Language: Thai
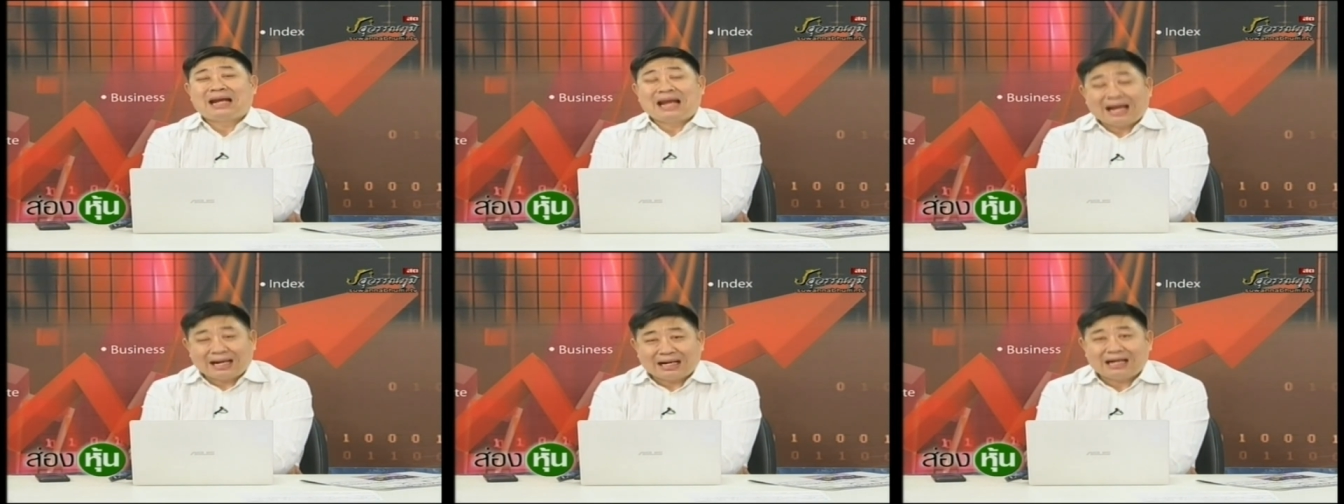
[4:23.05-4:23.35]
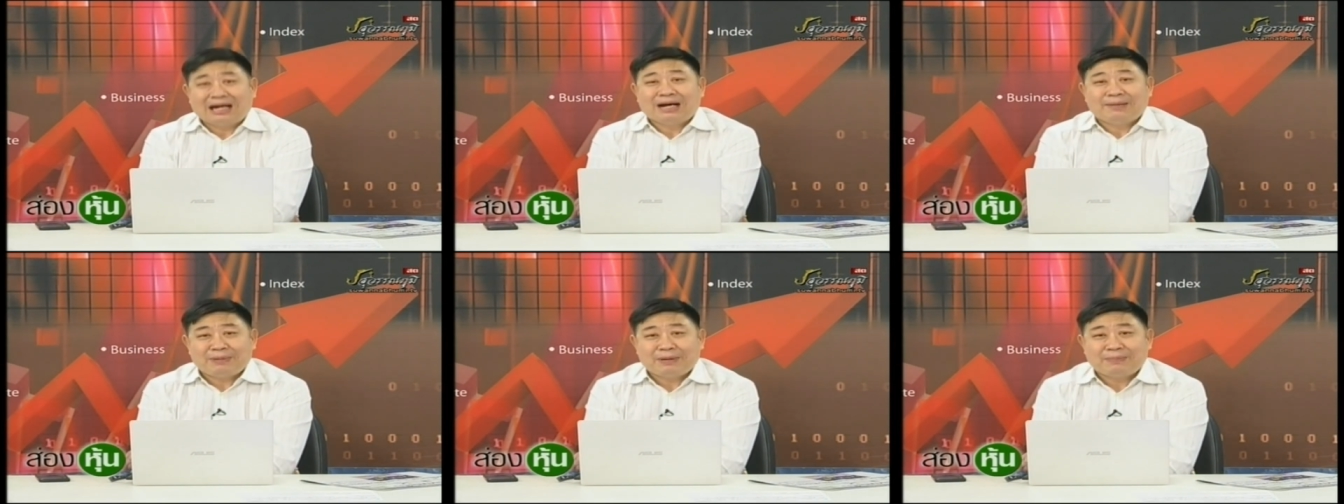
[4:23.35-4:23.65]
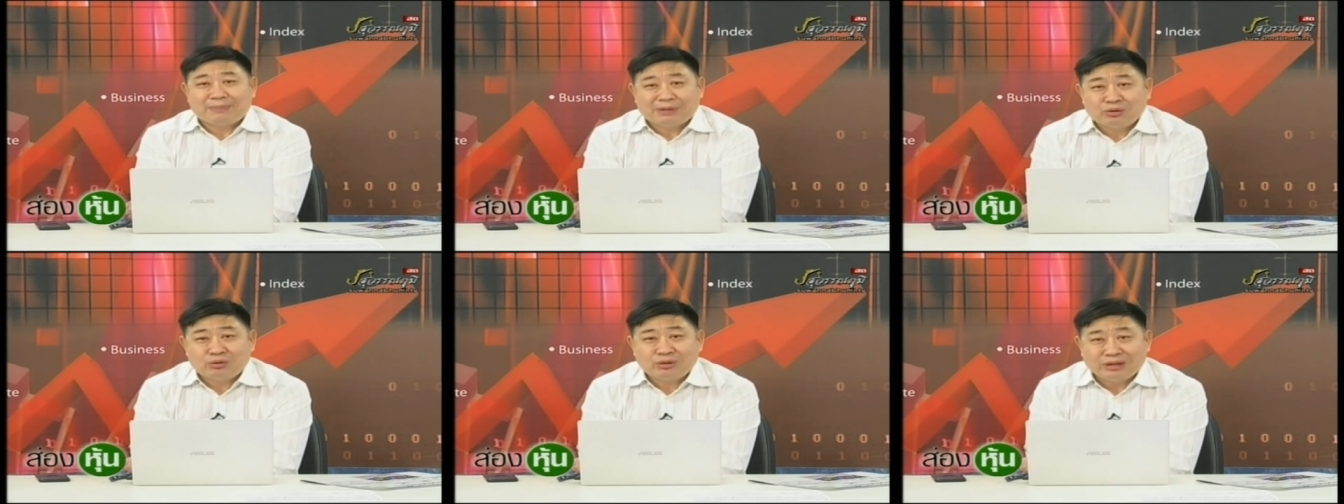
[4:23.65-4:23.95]
และเคยเป็
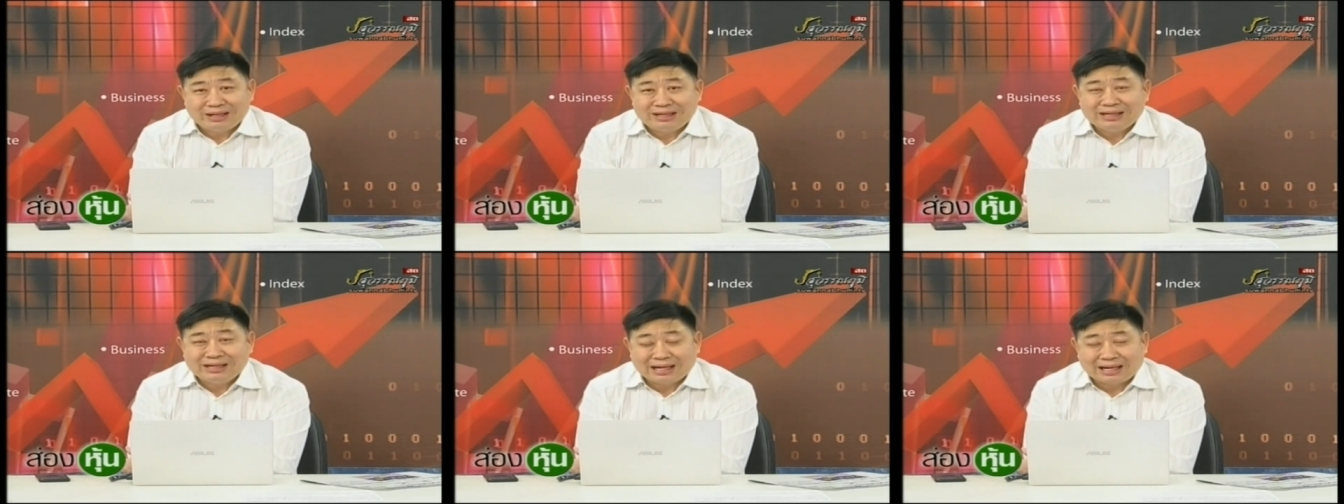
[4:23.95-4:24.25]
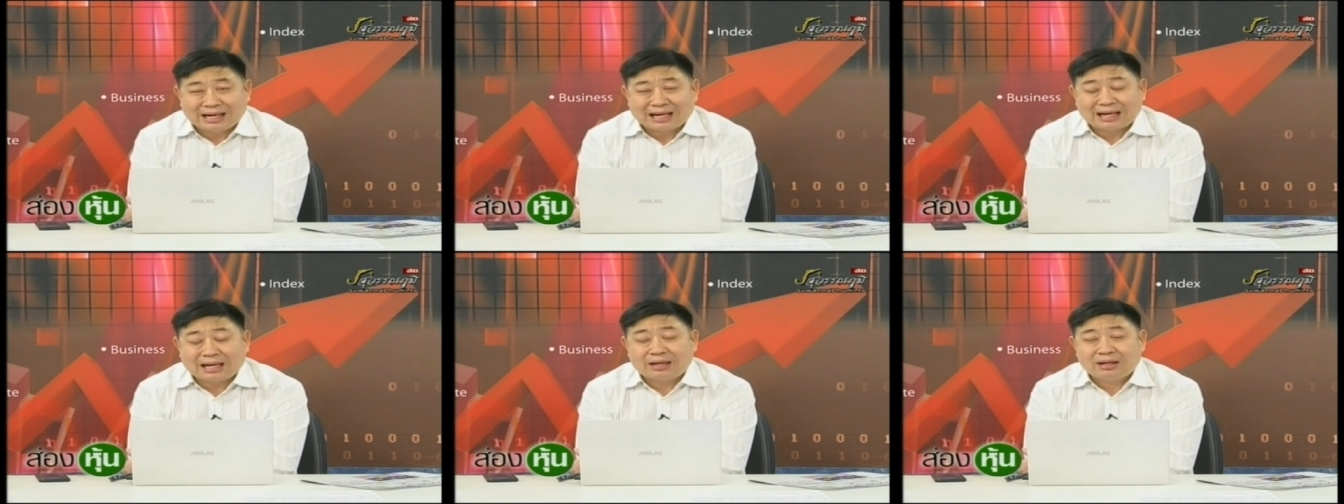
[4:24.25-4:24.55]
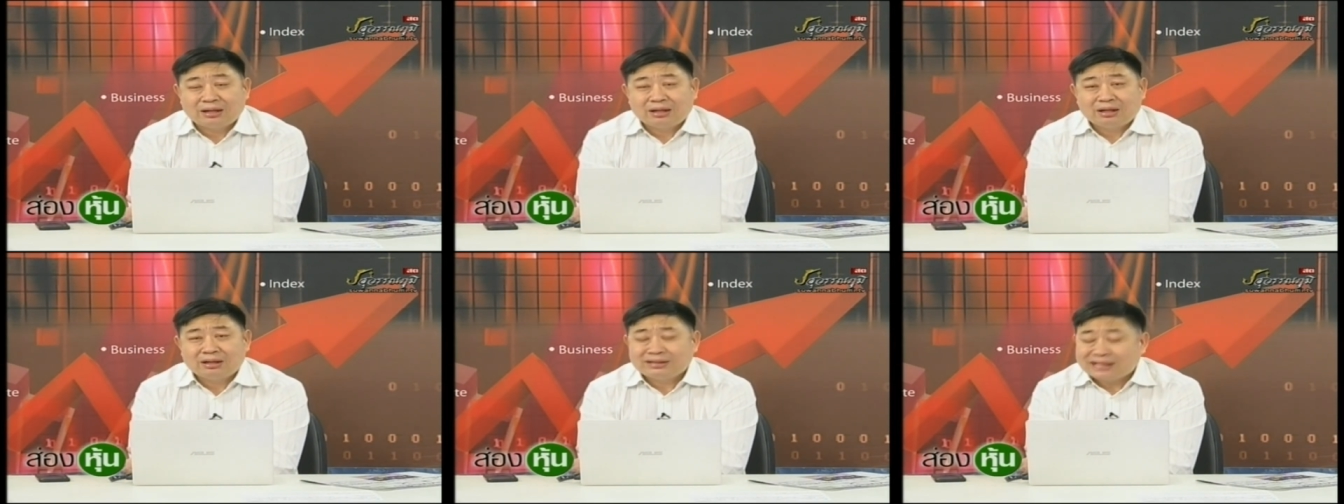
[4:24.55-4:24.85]
นมนุษย์เงินเดือนนะ
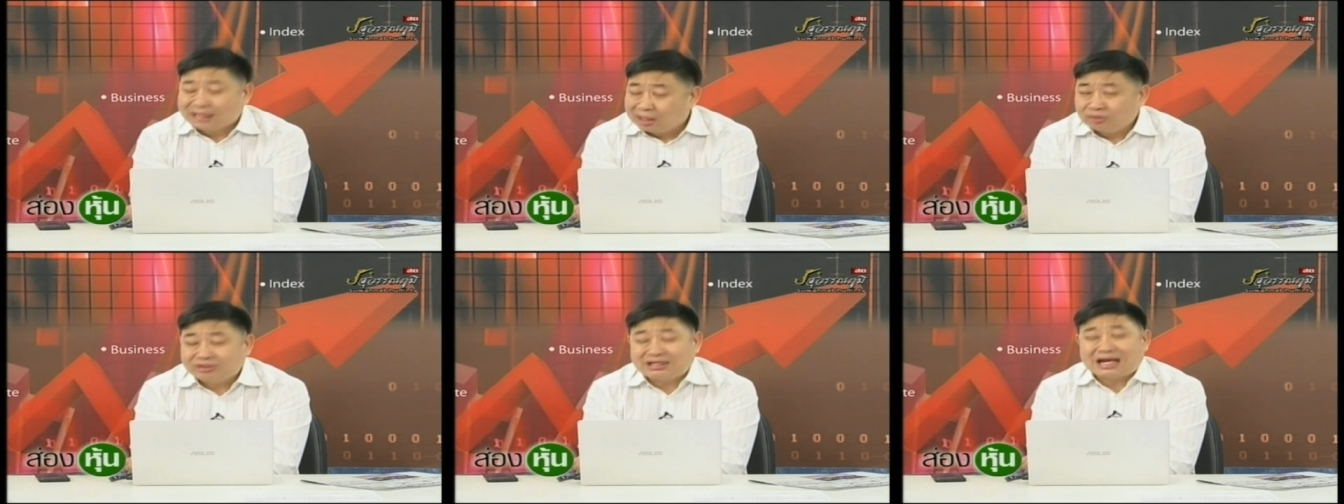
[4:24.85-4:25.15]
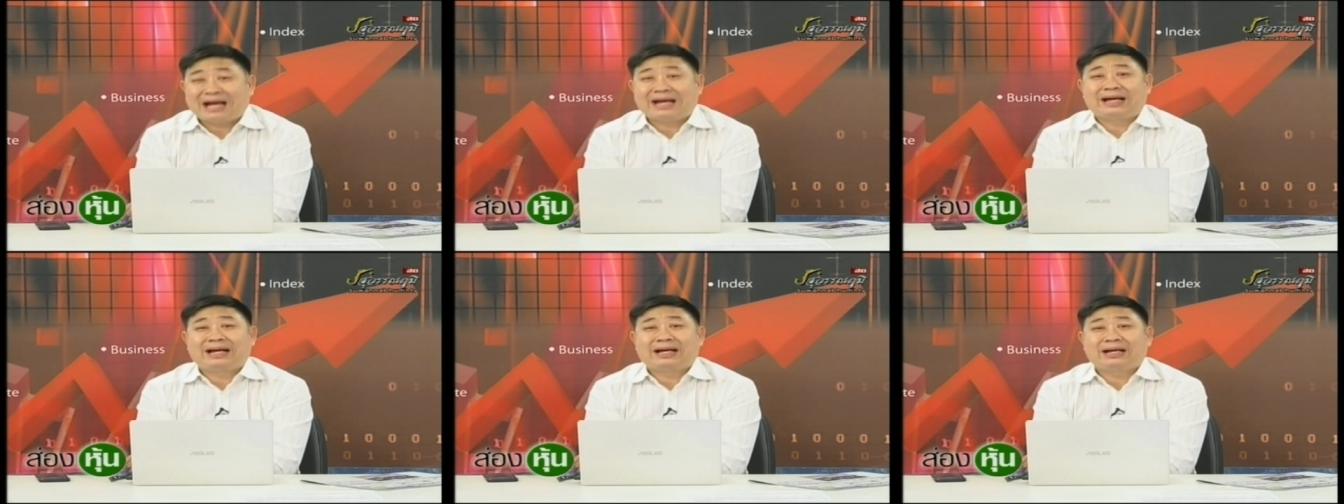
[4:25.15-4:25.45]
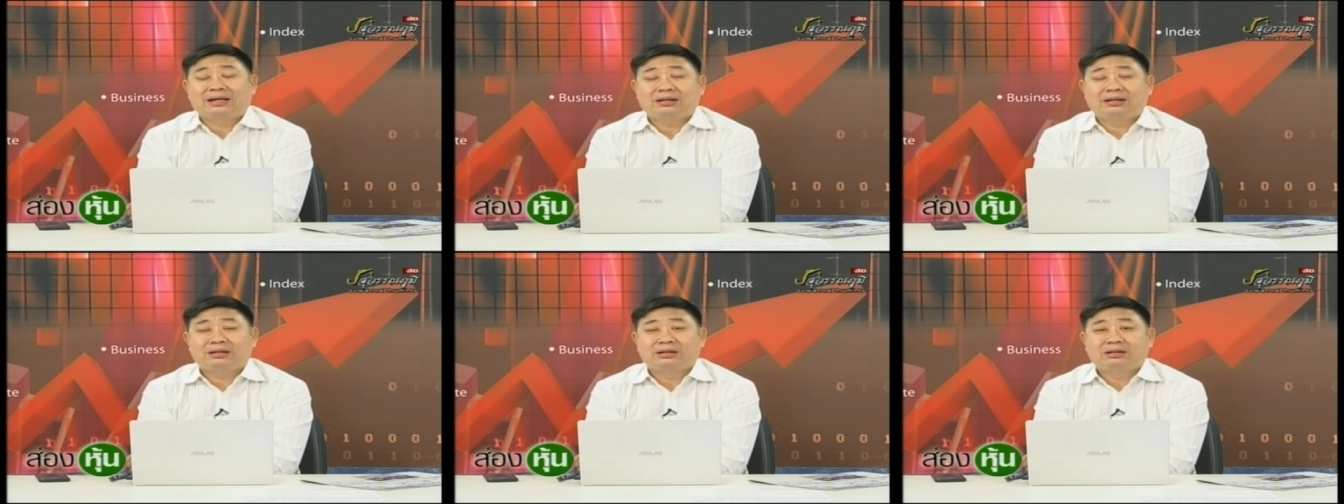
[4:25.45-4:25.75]
จะเข้าใจ
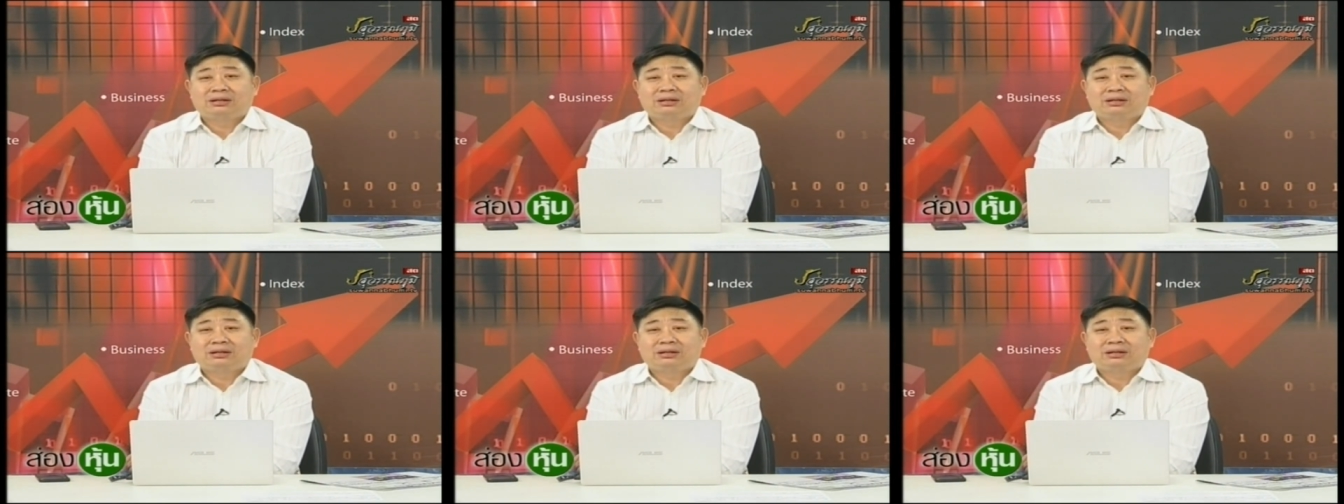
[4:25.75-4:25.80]
ฮะ